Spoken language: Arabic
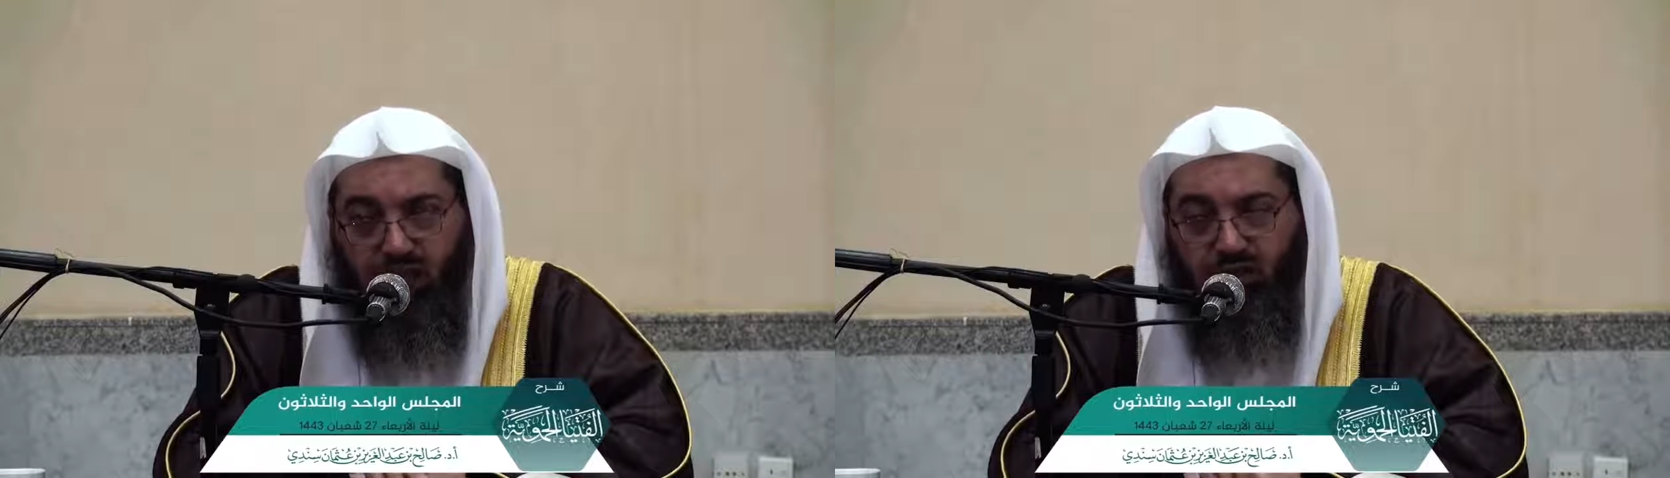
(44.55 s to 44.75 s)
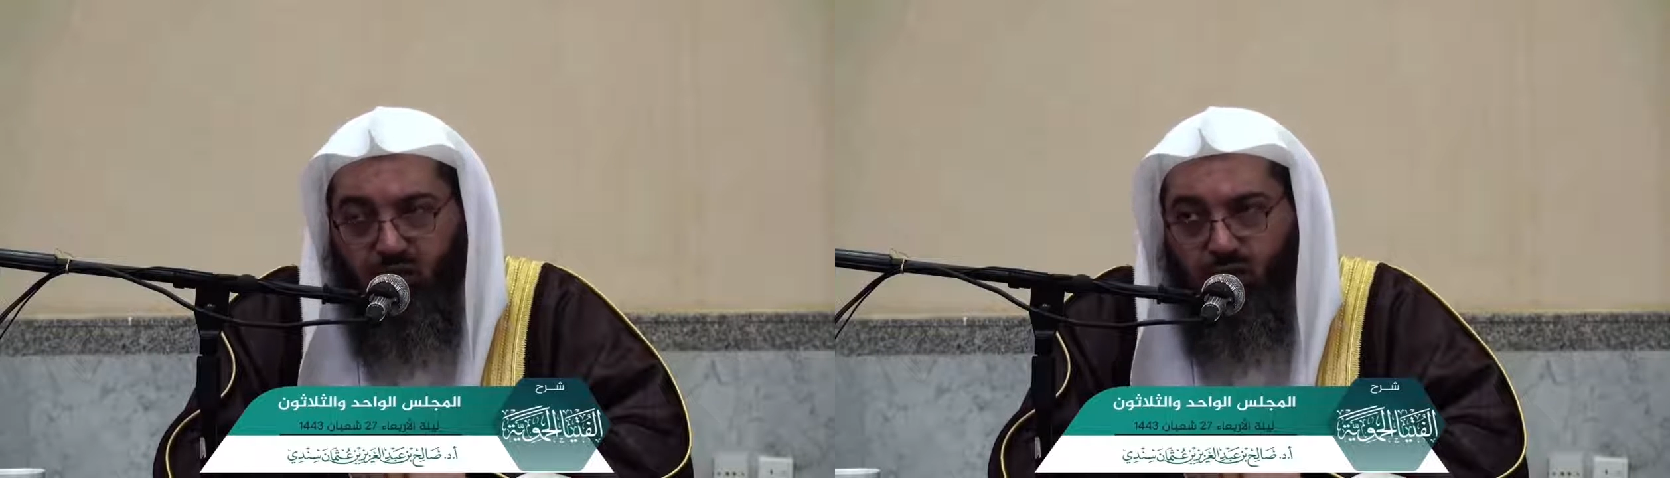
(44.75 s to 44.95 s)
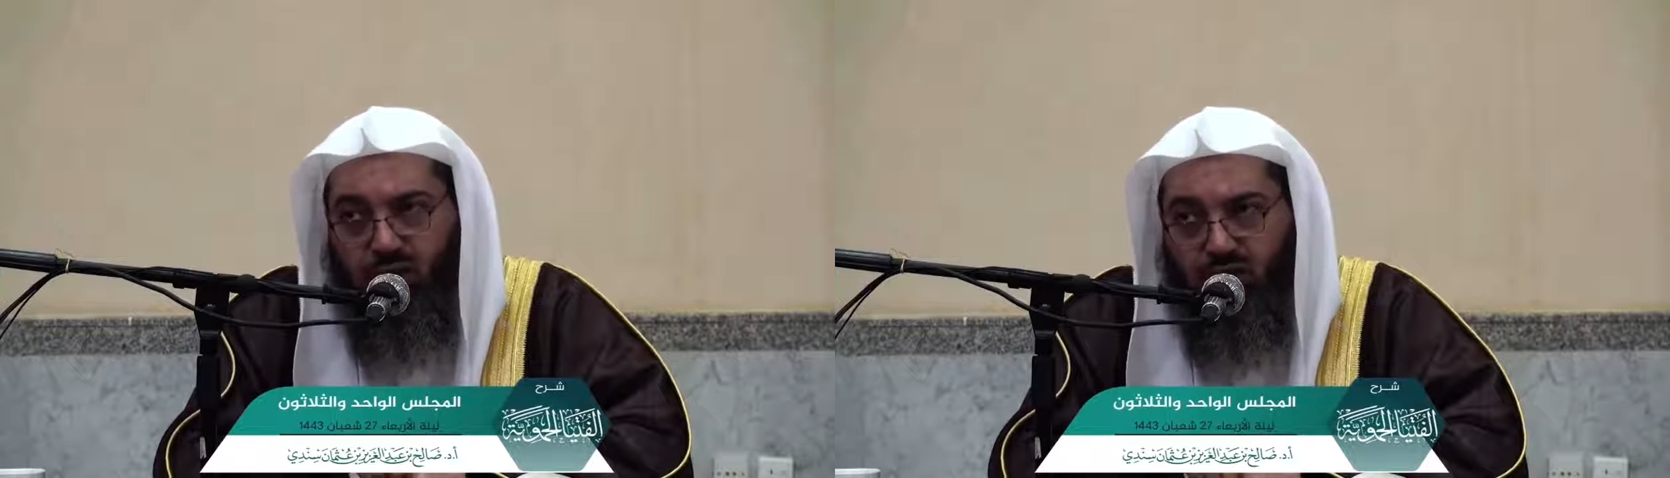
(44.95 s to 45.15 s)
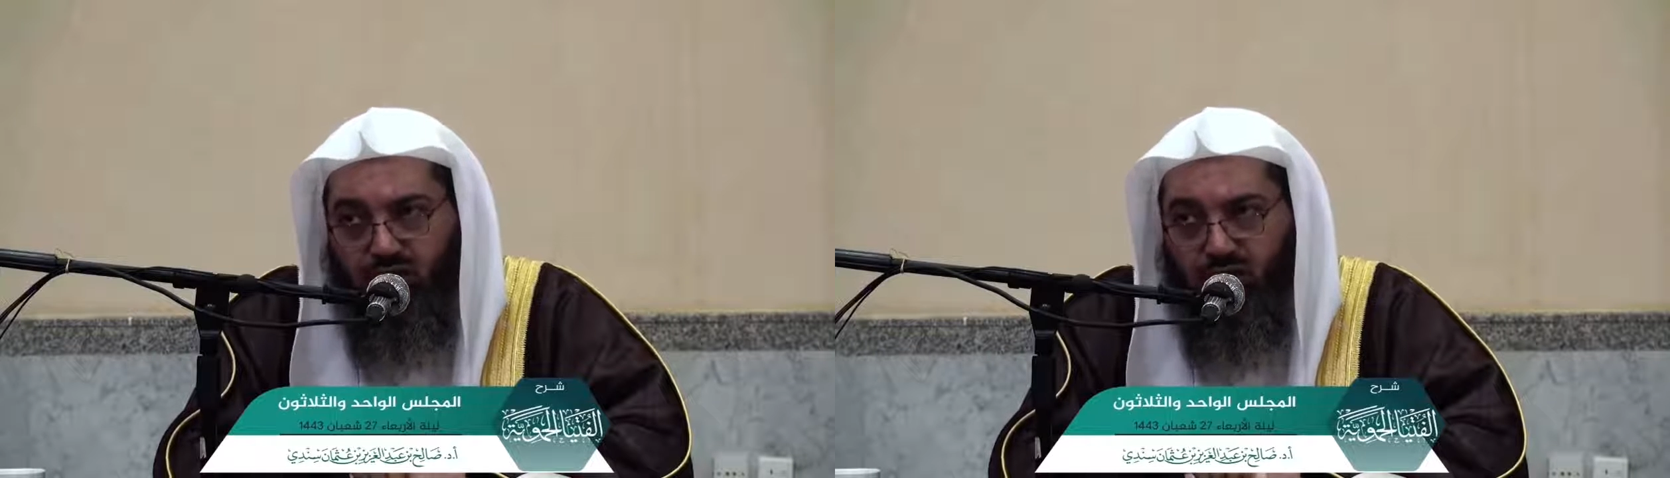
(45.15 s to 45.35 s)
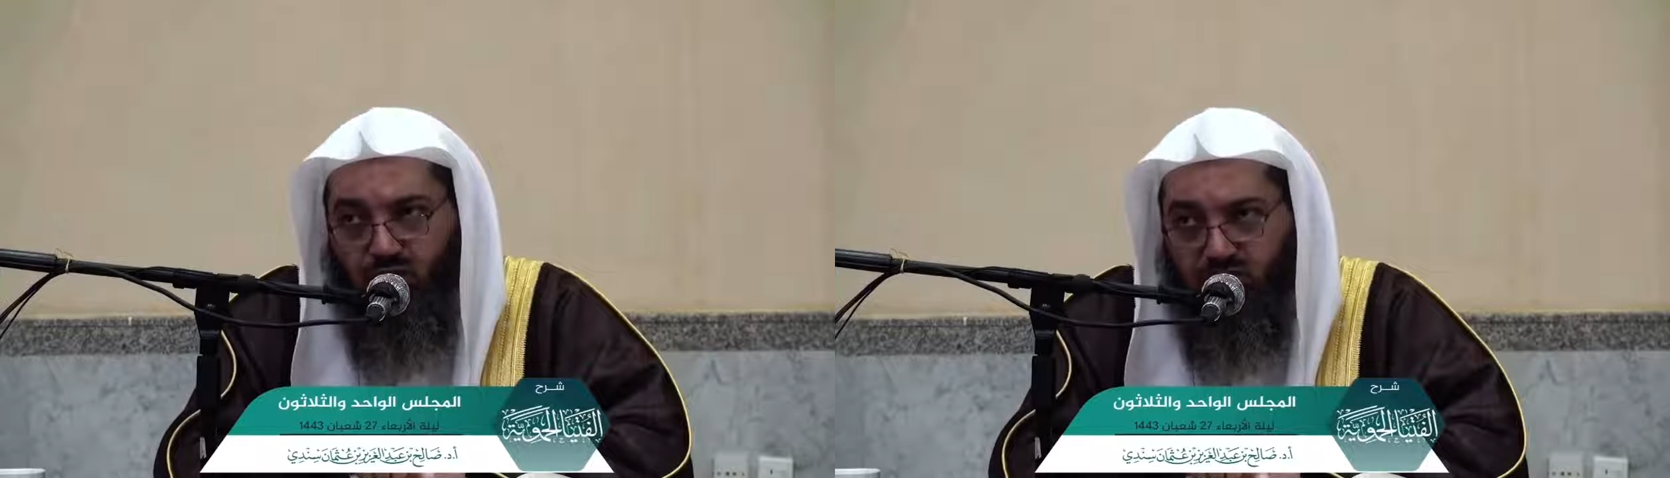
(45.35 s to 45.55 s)
لا تكون
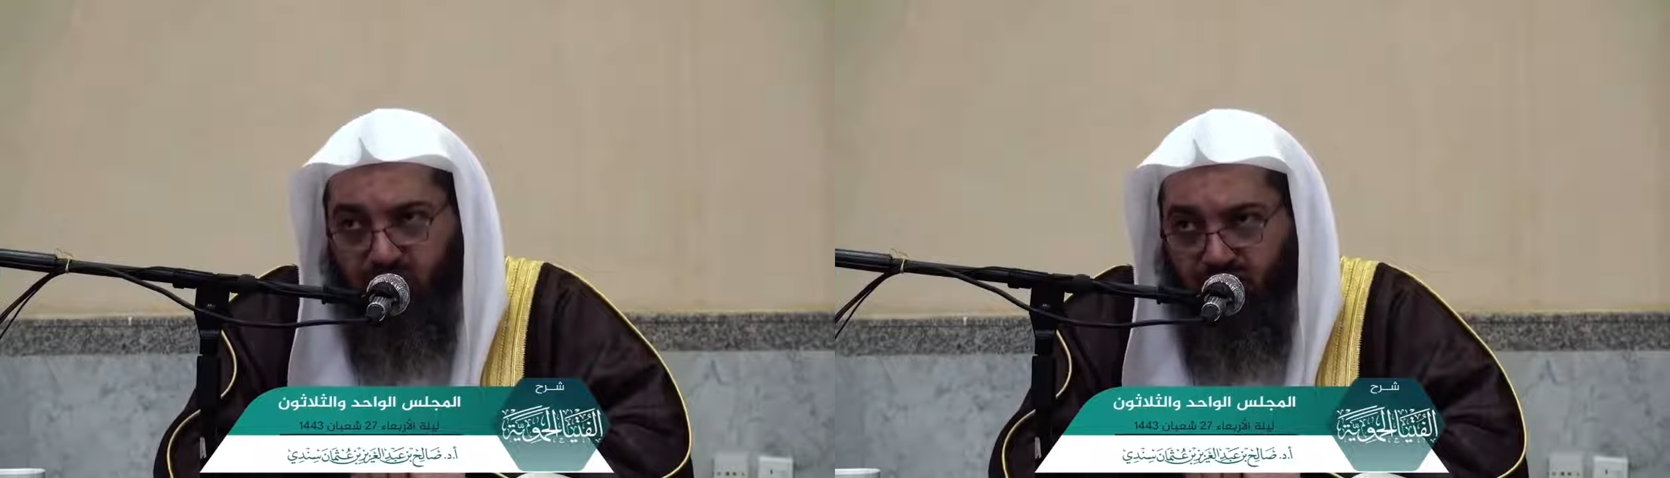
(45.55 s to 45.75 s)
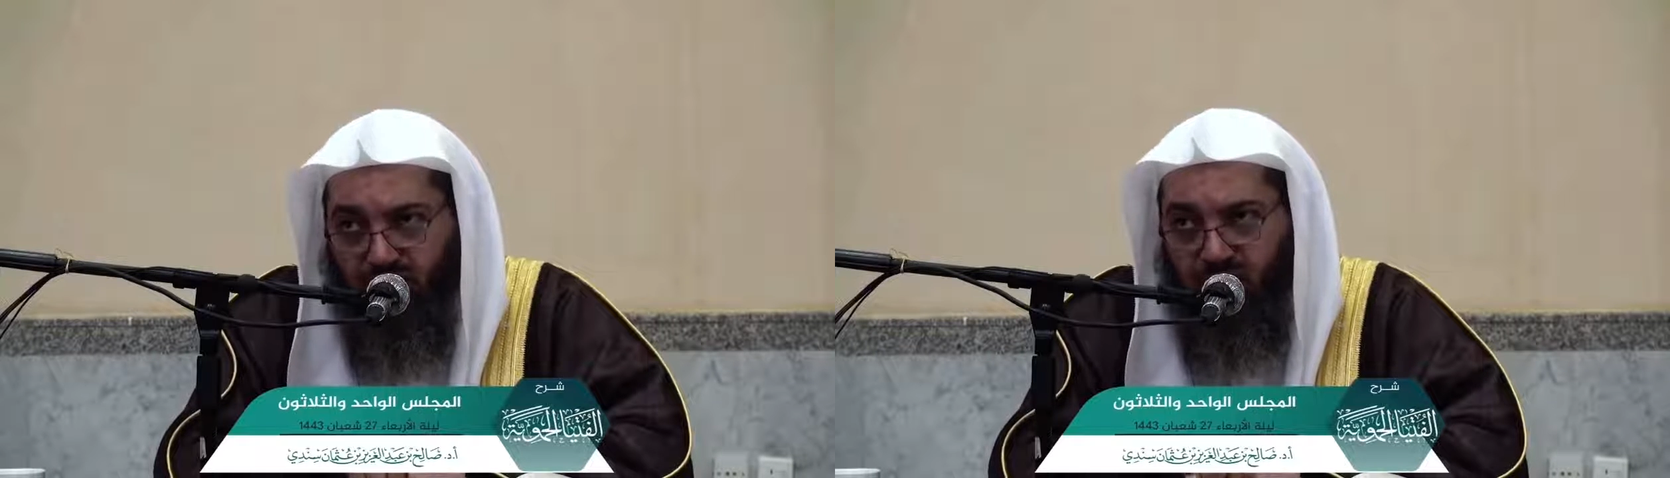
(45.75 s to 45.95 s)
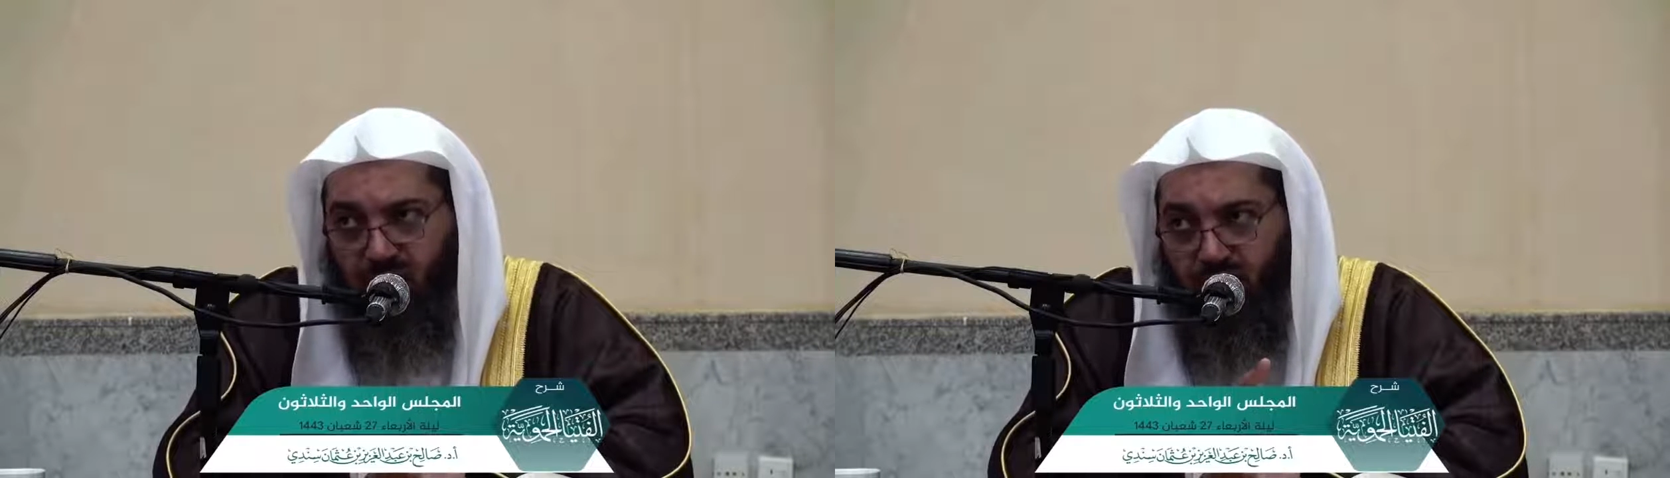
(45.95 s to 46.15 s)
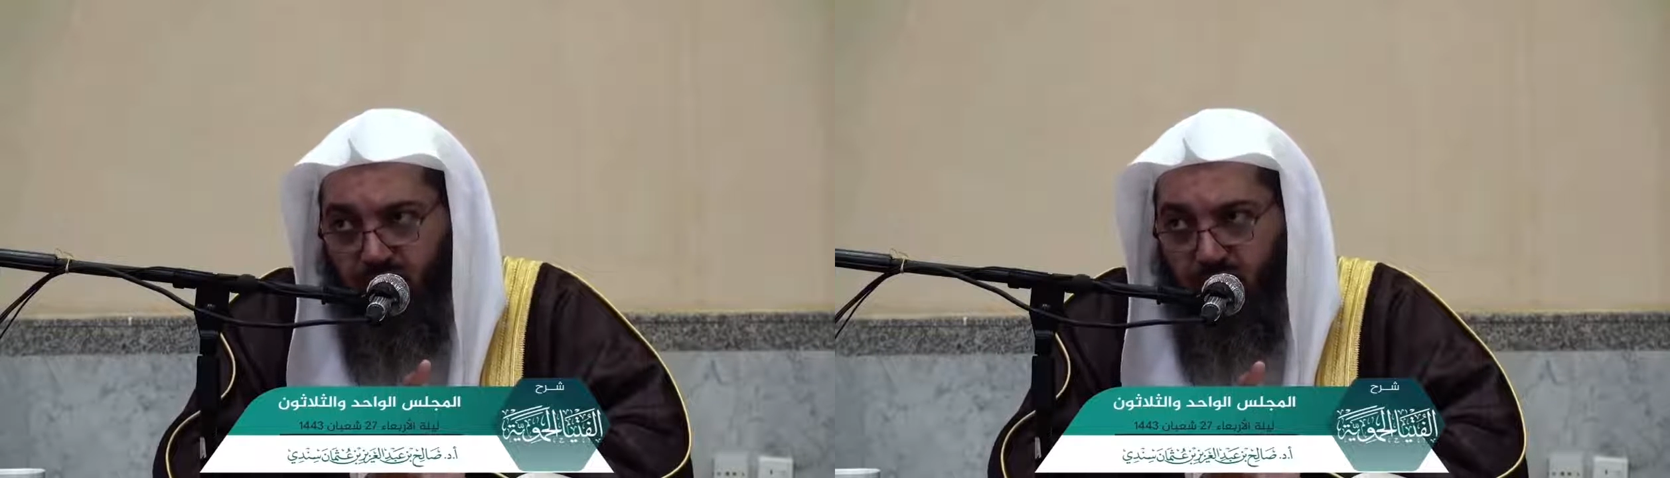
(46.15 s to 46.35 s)
نصف متفقه